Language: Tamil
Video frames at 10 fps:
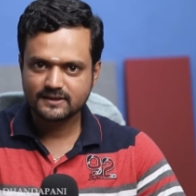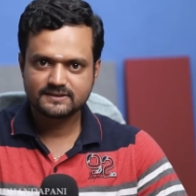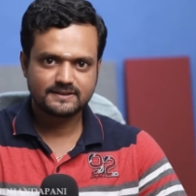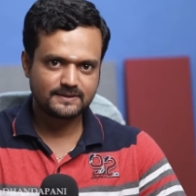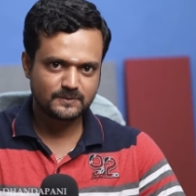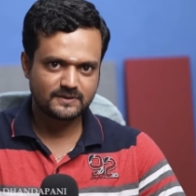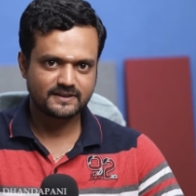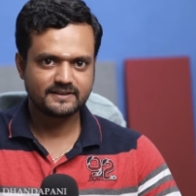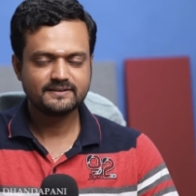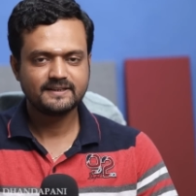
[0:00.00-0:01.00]
வாழ்த்துக்கள்
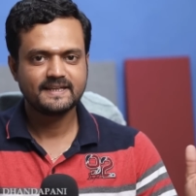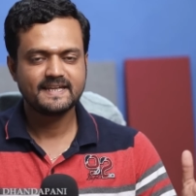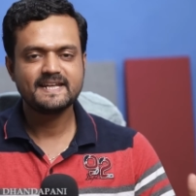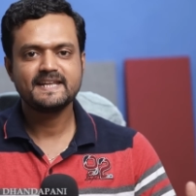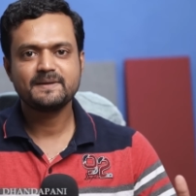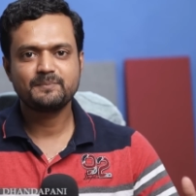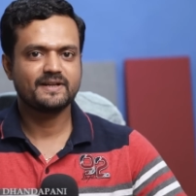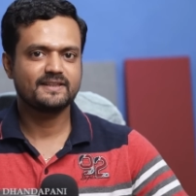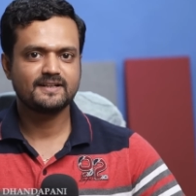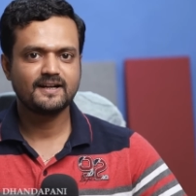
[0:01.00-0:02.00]
உங்களுக்கு இனிய
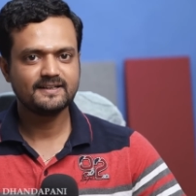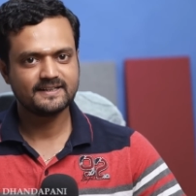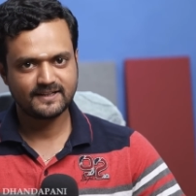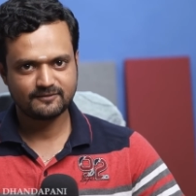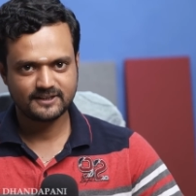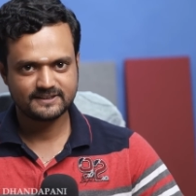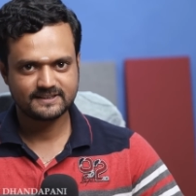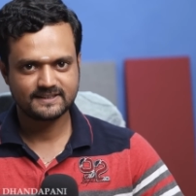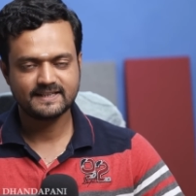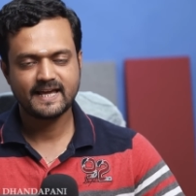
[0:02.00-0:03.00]
பிறந்தநாள்
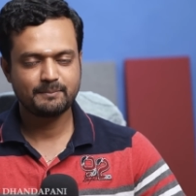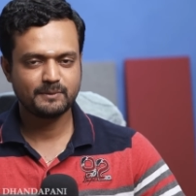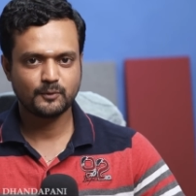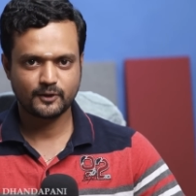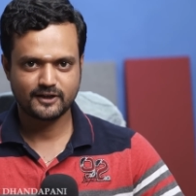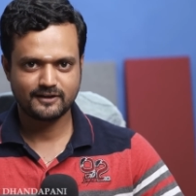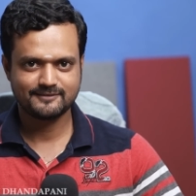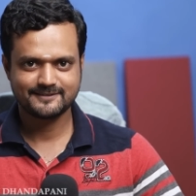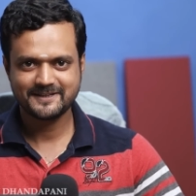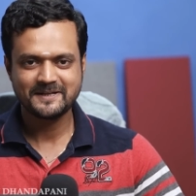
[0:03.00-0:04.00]
நல்வாழ்த்துக்கள் ஹாப்பி பிறந்த
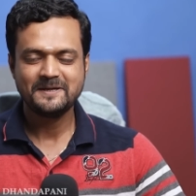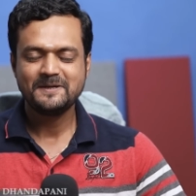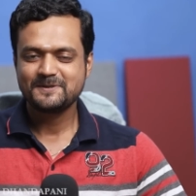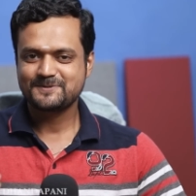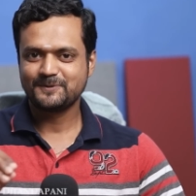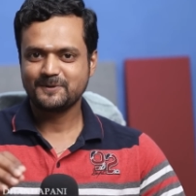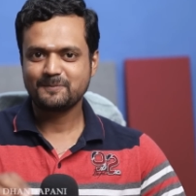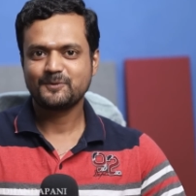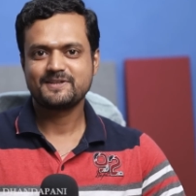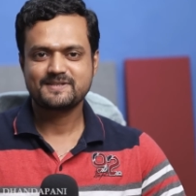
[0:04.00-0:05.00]
நாள் ரைட் ஸோ
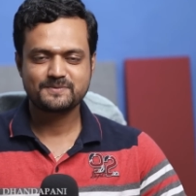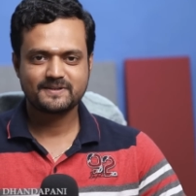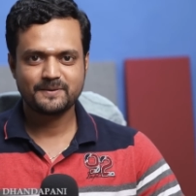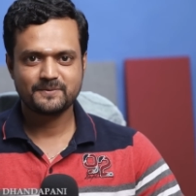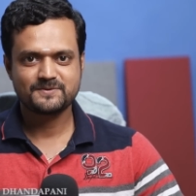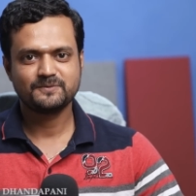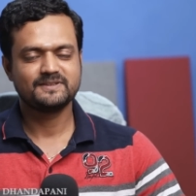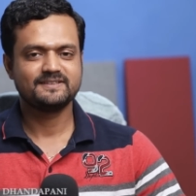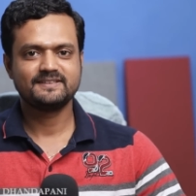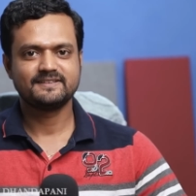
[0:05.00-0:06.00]
நம்மளுடைய
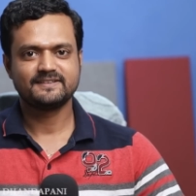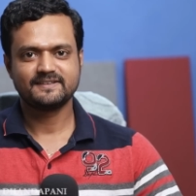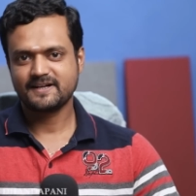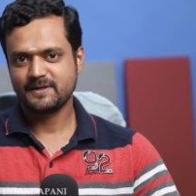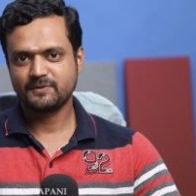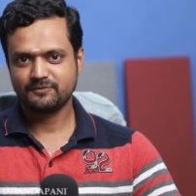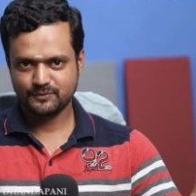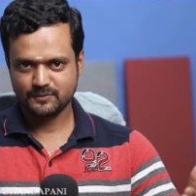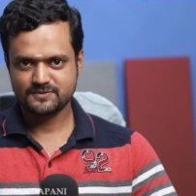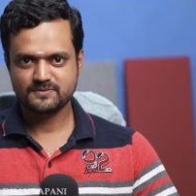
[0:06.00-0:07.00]
சப்ஸ்கிரைபர்ஸும் வந்து
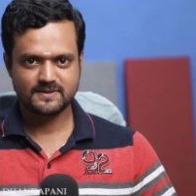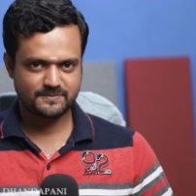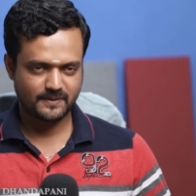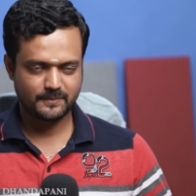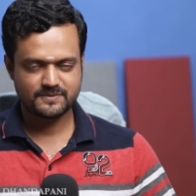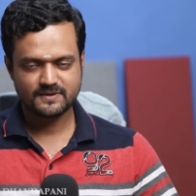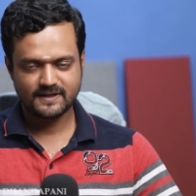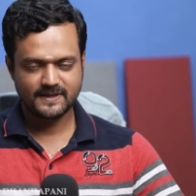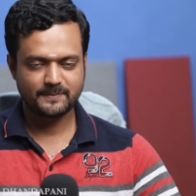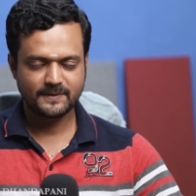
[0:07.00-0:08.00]
கண்டிப்பாக வியூவர்ஸும்
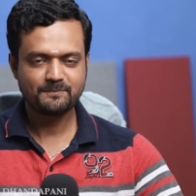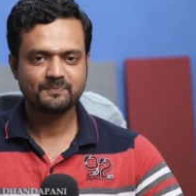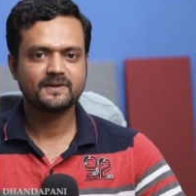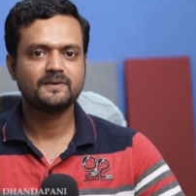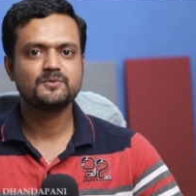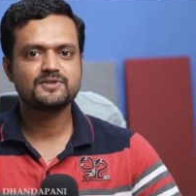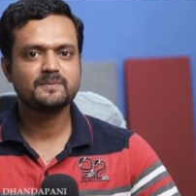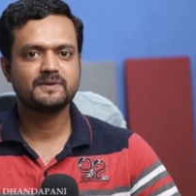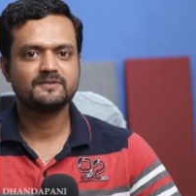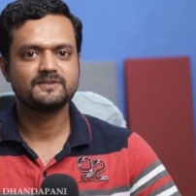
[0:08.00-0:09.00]
சப்ஸ்கிரைபர்ஸும் கண்டிப்பாக
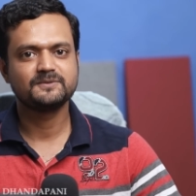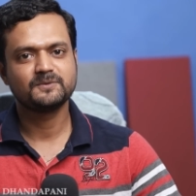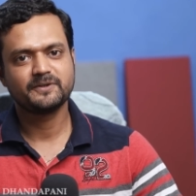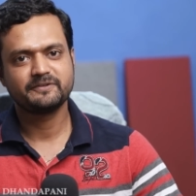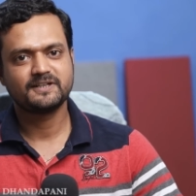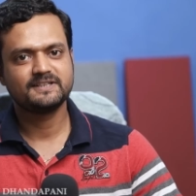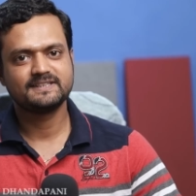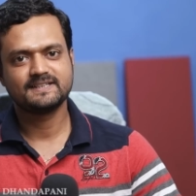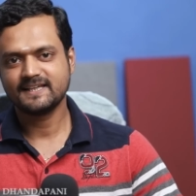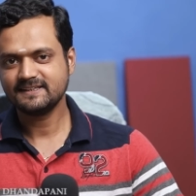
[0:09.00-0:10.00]
உஷாமாக்கு வந்து உங்களுடைய
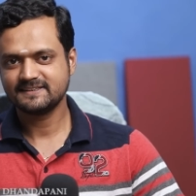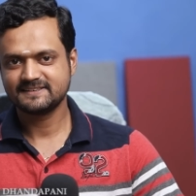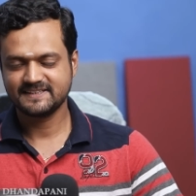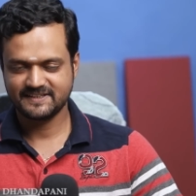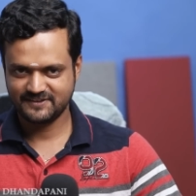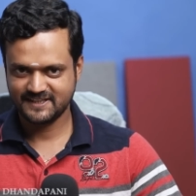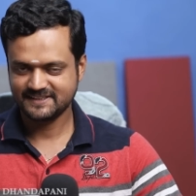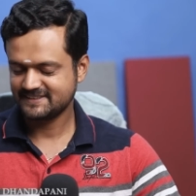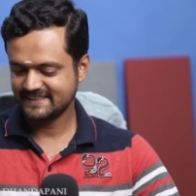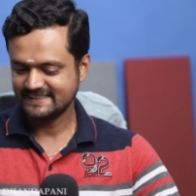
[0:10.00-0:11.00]
வாழ்த்துக்களை
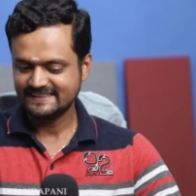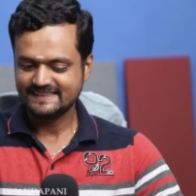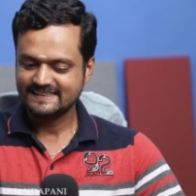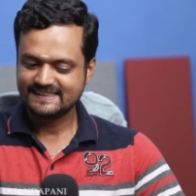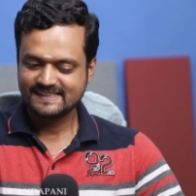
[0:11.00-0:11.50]
தெரிவிங்க ரைட்